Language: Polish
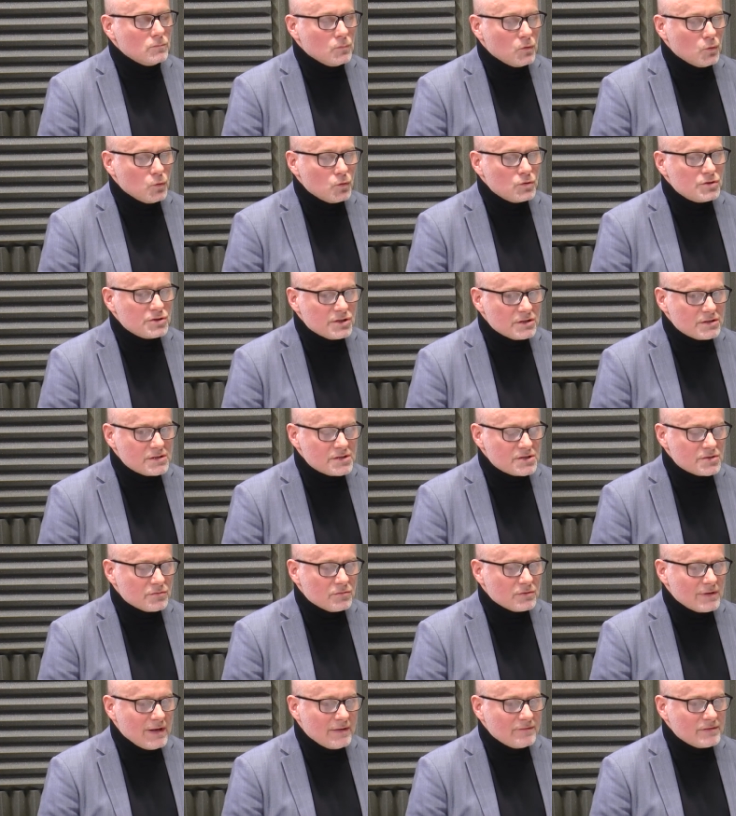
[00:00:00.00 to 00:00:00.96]
uciec
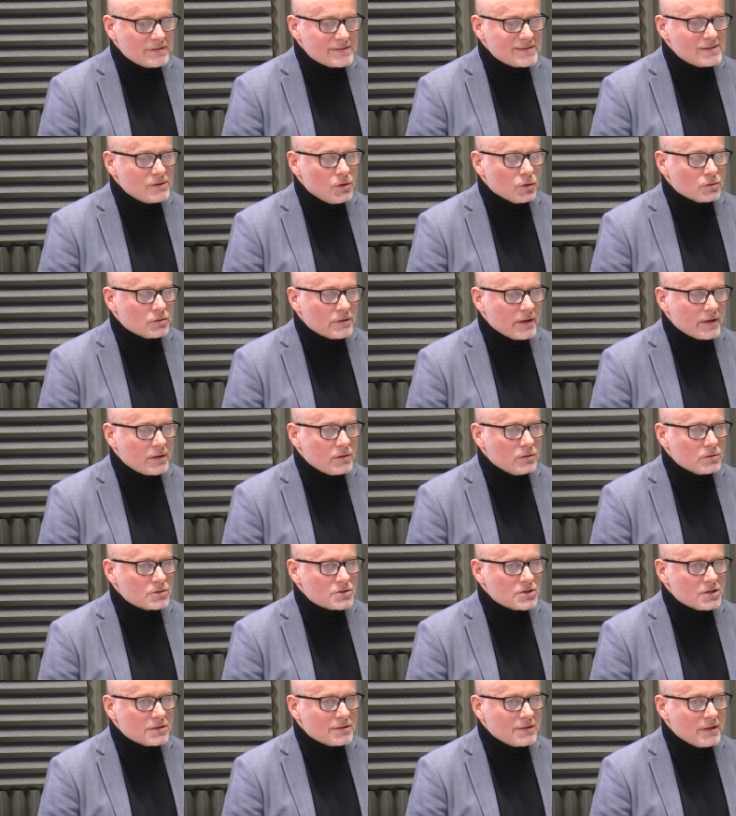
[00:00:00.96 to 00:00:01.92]
się nawet do tego,
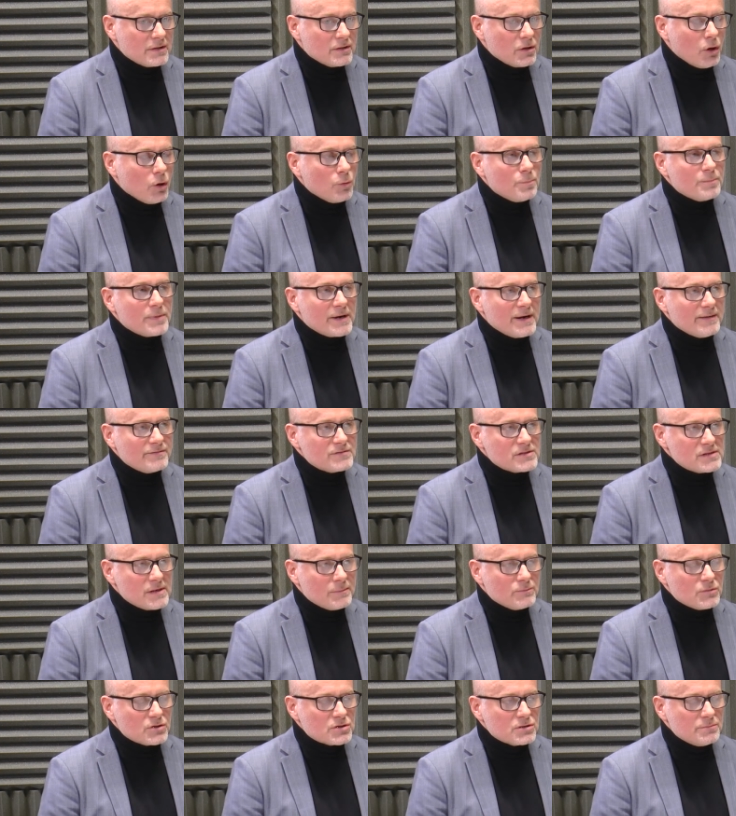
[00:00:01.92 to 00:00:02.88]
że ten
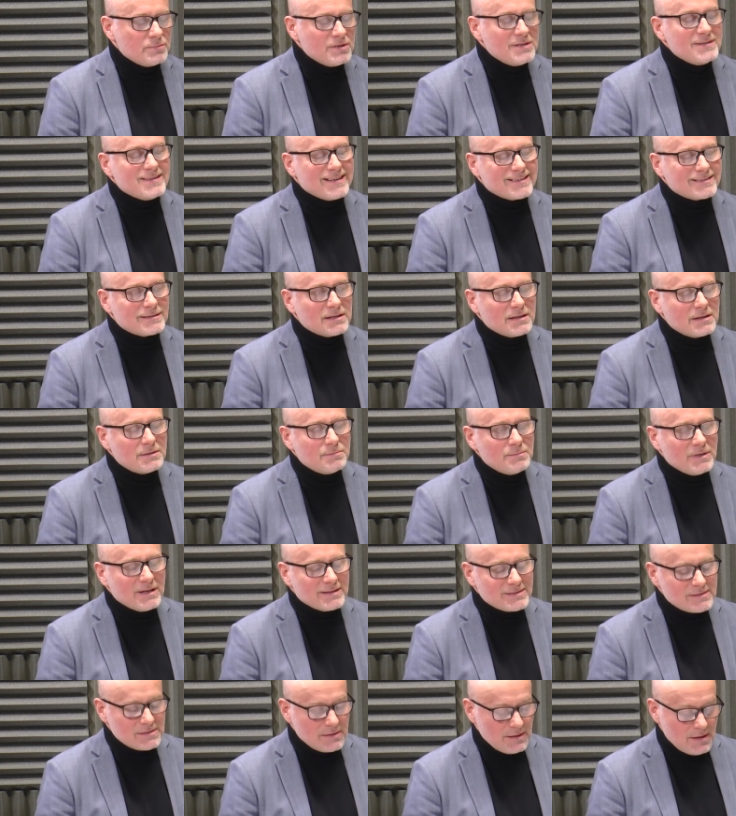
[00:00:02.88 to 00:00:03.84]
oprawca może być
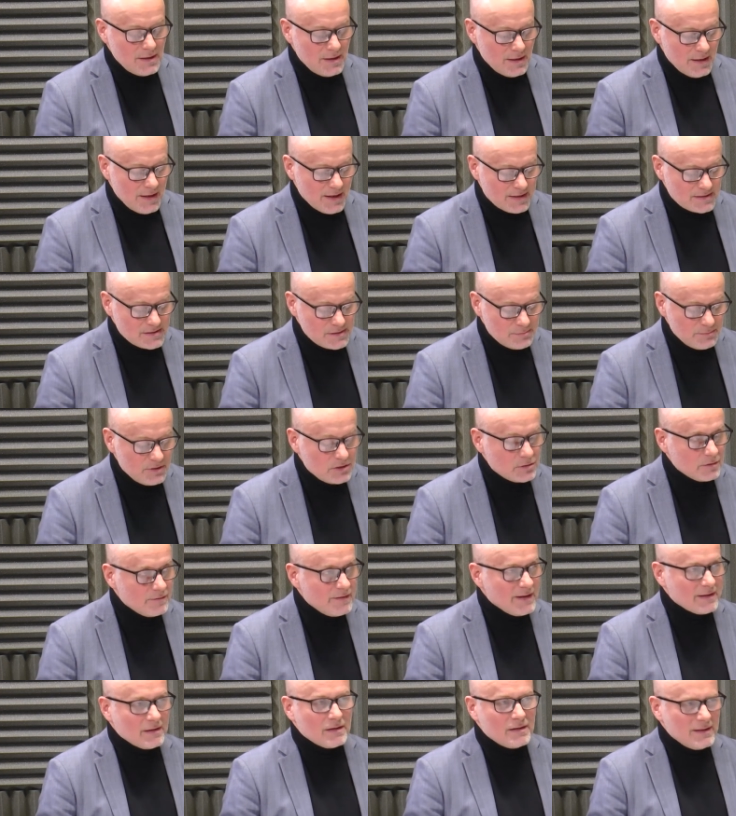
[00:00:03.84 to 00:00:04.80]
natychmiast
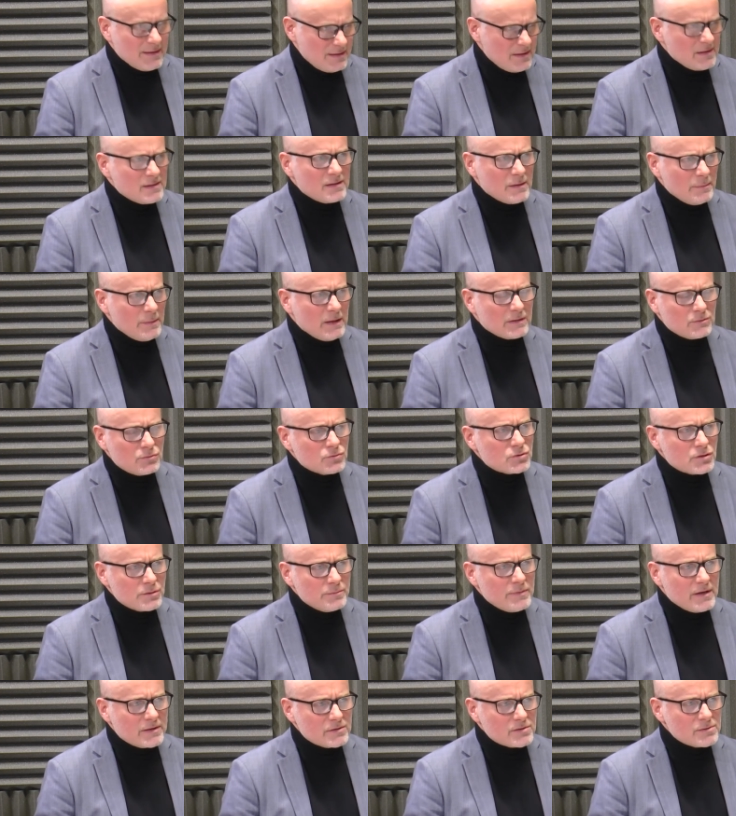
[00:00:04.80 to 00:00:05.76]
eksmitowany. Na ten temat już
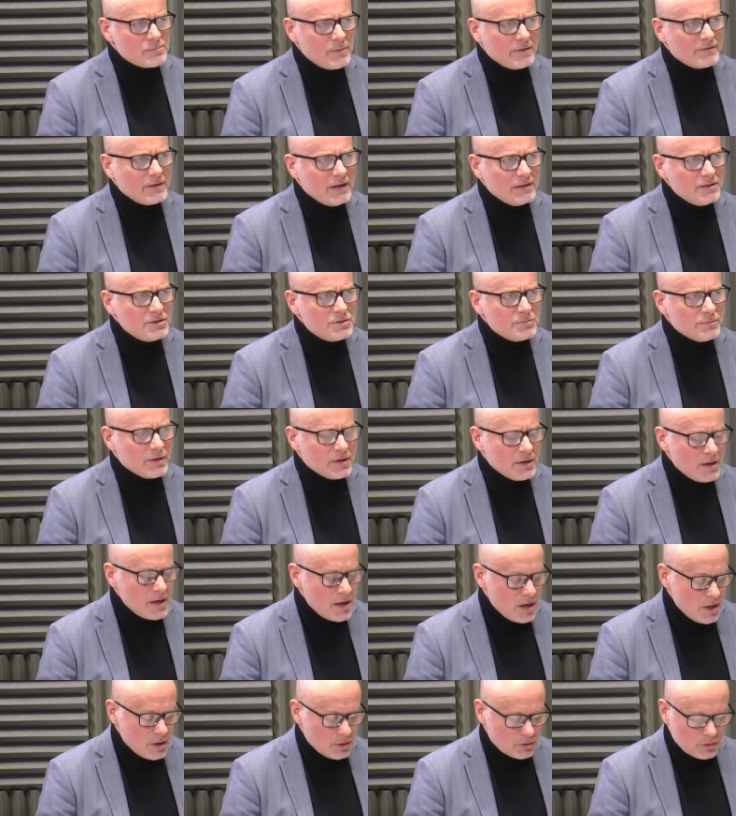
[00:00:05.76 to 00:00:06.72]
chyba rozmawialiśmy.
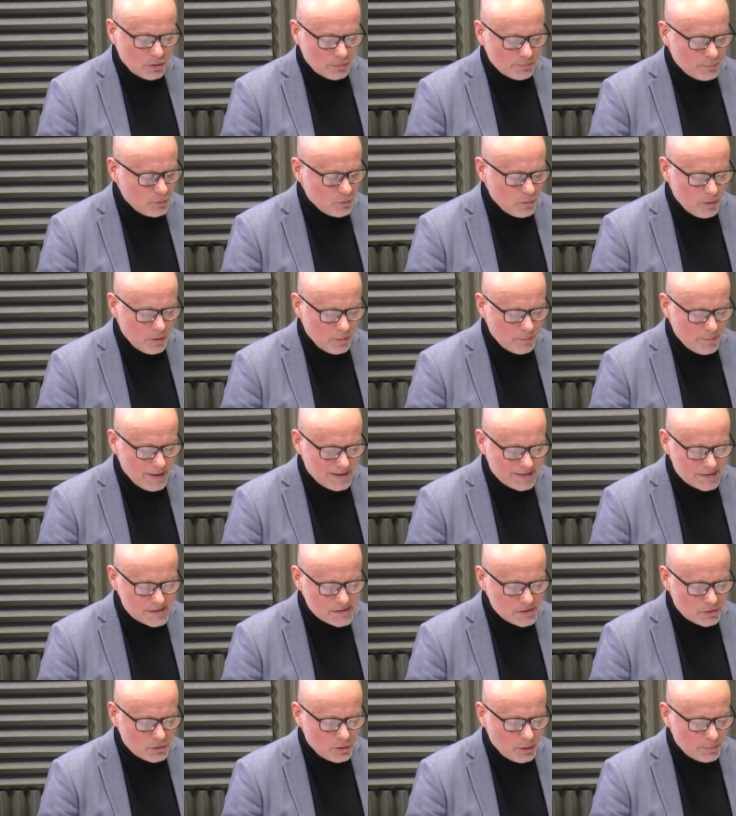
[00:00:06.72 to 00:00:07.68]
To było
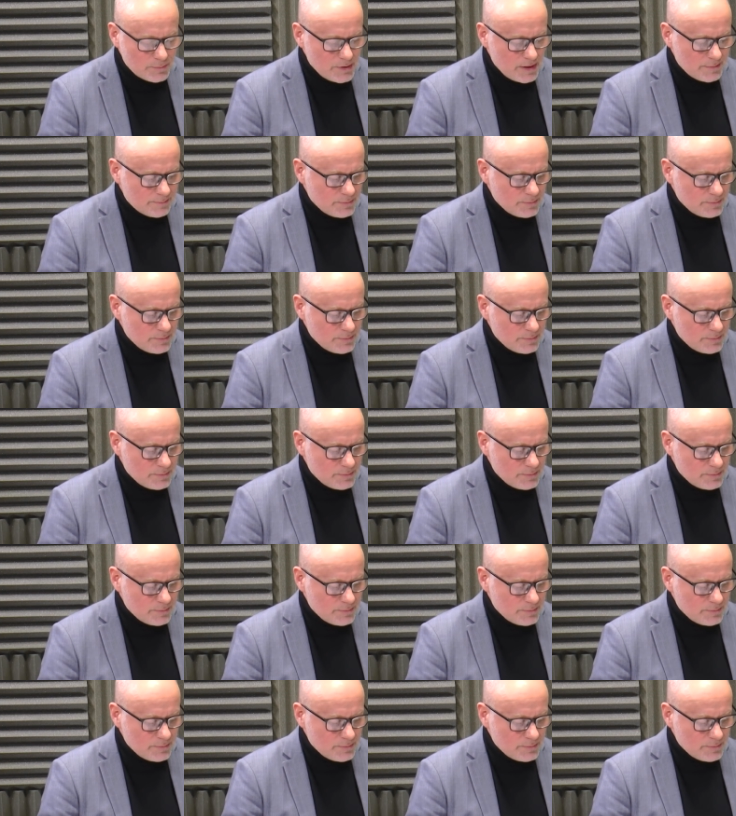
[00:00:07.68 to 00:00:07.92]
bardzo dobre